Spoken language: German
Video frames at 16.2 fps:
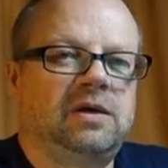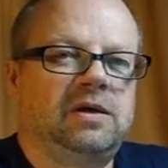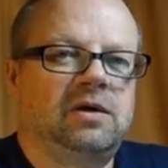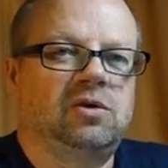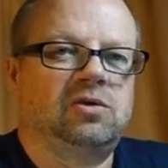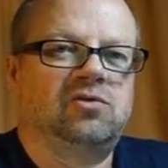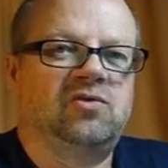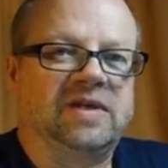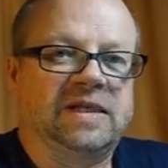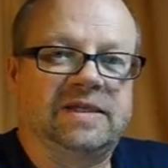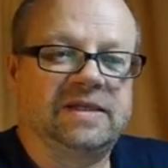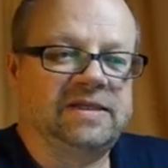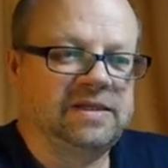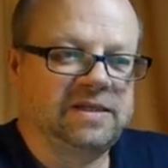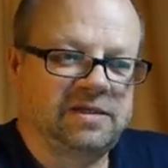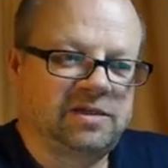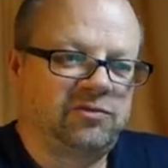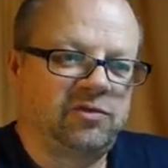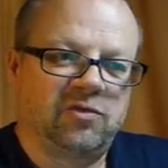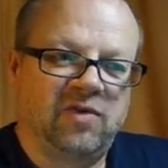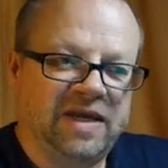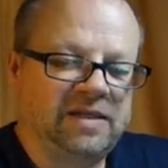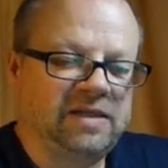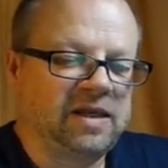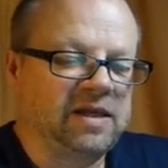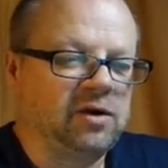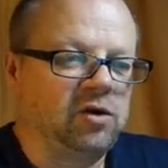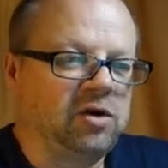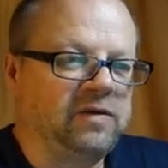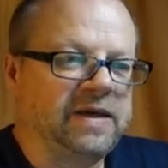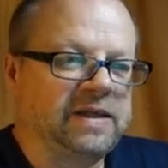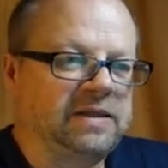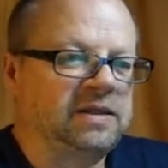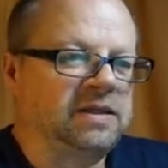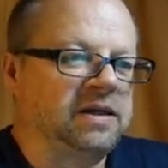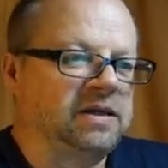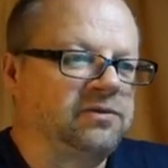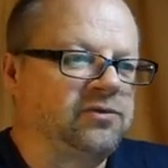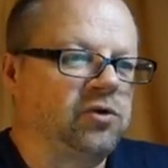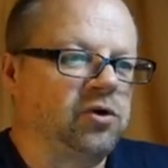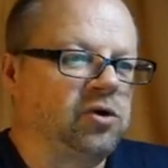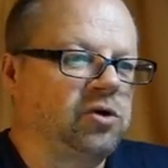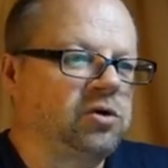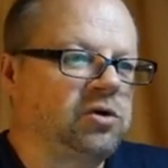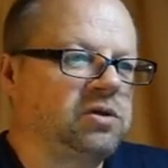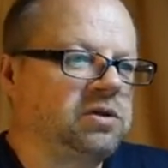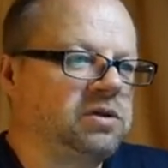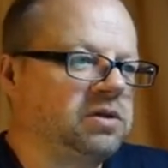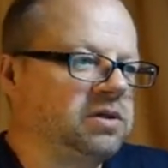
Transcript: Und wenn ich das jetzt für weitere Arbeiten einfach